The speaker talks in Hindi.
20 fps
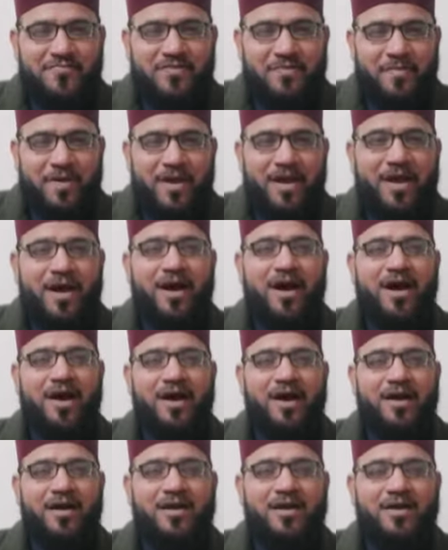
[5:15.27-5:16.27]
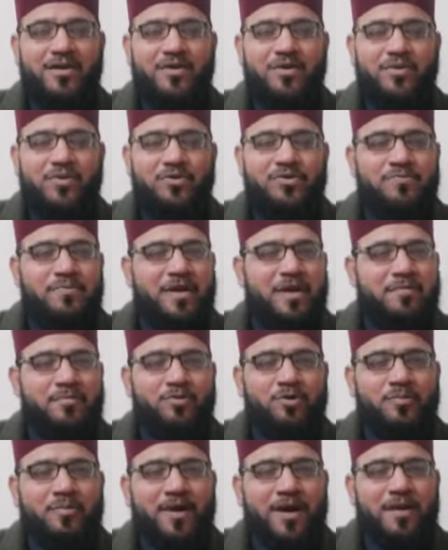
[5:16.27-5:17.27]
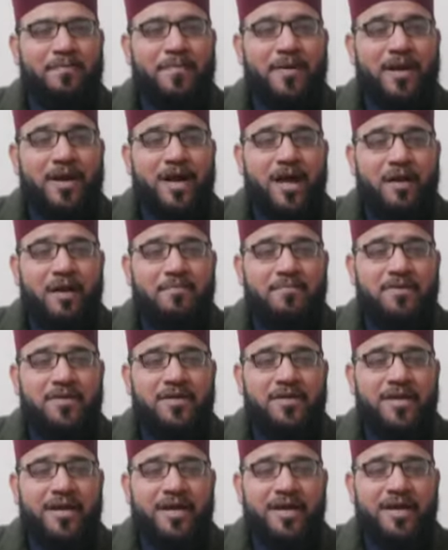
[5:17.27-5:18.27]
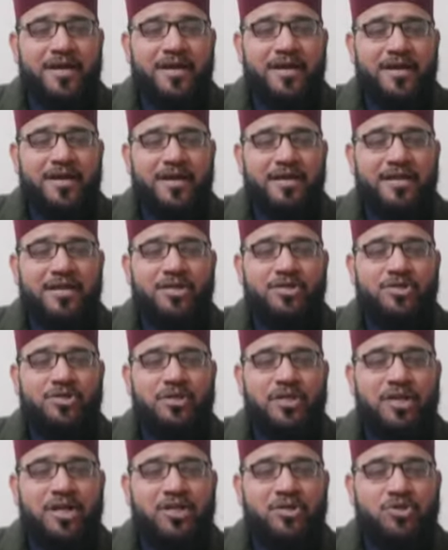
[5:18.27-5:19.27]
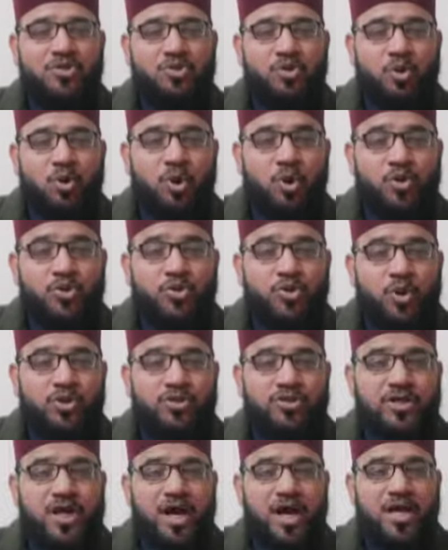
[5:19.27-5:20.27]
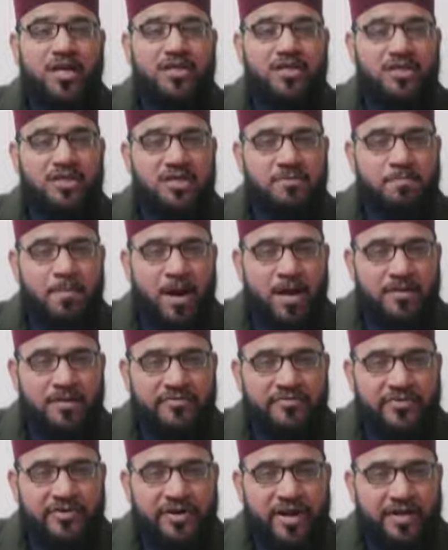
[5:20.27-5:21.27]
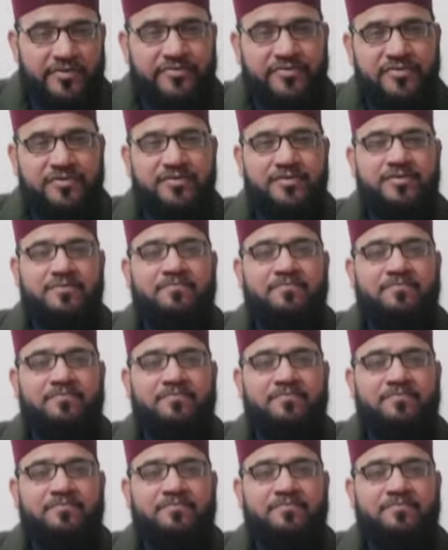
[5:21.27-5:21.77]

फरमाया हाँ उस महबूब का पैगाम ये है कि तेरी 200 साल की इबादत रद्द